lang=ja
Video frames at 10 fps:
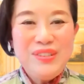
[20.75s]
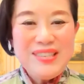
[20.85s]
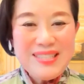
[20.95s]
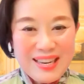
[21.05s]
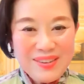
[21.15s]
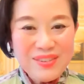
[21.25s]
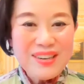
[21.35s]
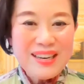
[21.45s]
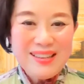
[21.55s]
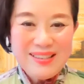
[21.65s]
小さい頃
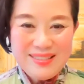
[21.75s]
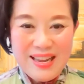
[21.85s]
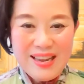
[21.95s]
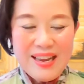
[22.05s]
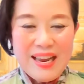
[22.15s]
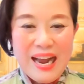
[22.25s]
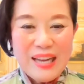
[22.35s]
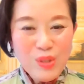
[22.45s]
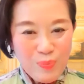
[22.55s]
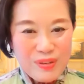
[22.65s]
からですね、
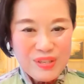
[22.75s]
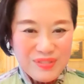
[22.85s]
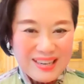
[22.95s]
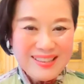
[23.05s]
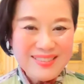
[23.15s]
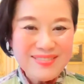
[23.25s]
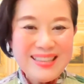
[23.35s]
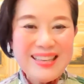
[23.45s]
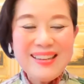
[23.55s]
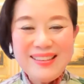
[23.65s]
アトピーで生まれてし
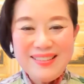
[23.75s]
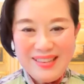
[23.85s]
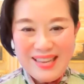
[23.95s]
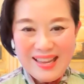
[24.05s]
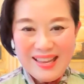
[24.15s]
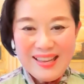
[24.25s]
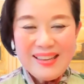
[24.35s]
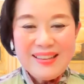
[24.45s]
まったんですよね。